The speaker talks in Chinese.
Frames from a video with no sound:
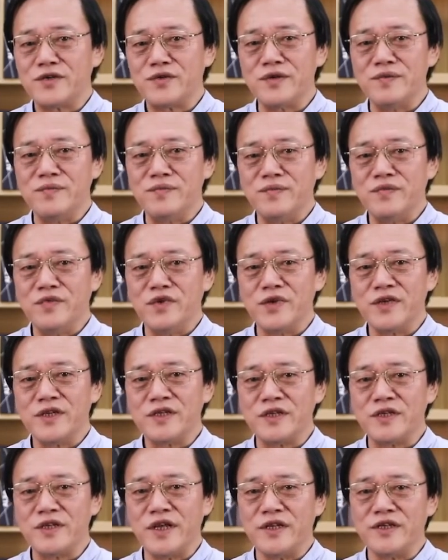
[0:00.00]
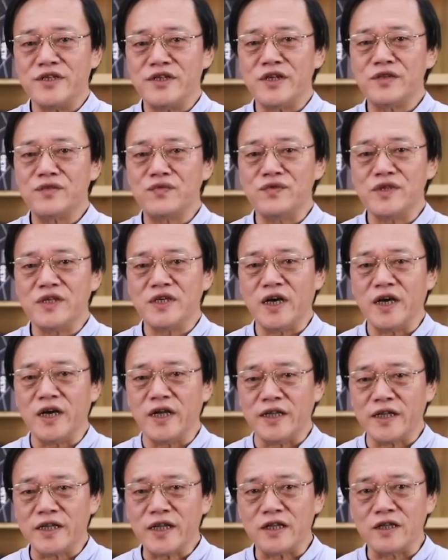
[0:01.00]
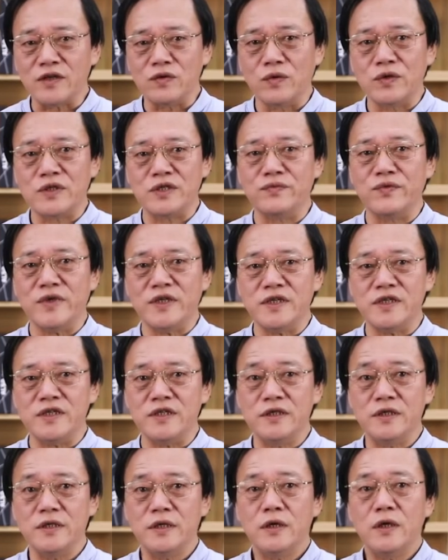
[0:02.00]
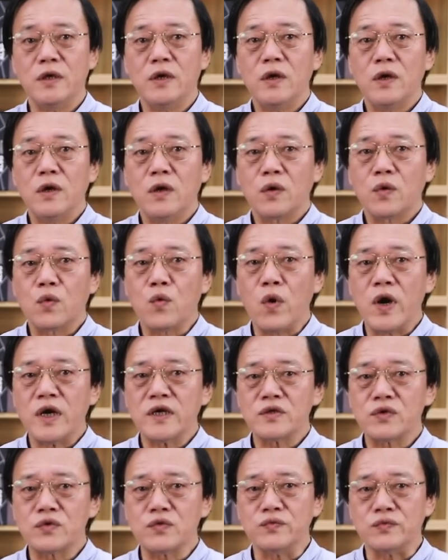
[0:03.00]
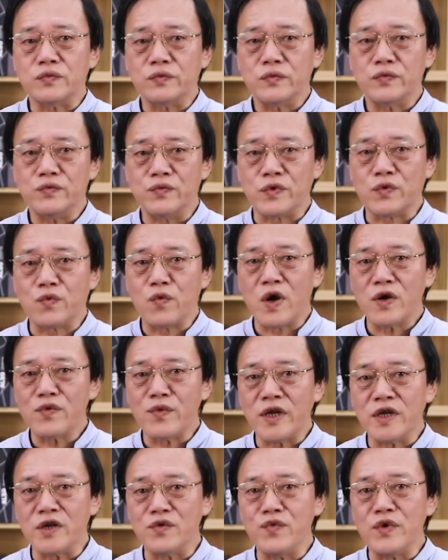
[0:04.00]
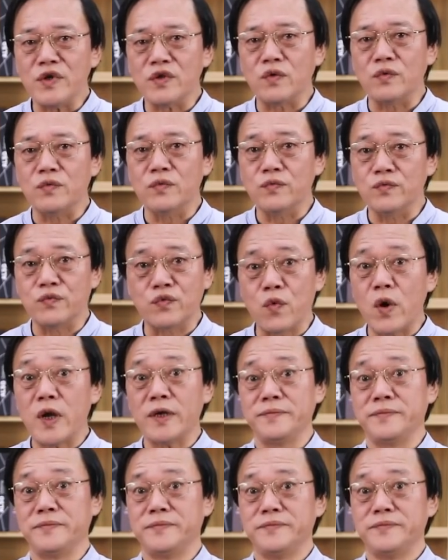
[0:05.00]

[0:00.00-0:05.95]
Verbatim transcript: 逊莫雷实验牵出一个很大的逻辑问题：光速与光源的运动无关。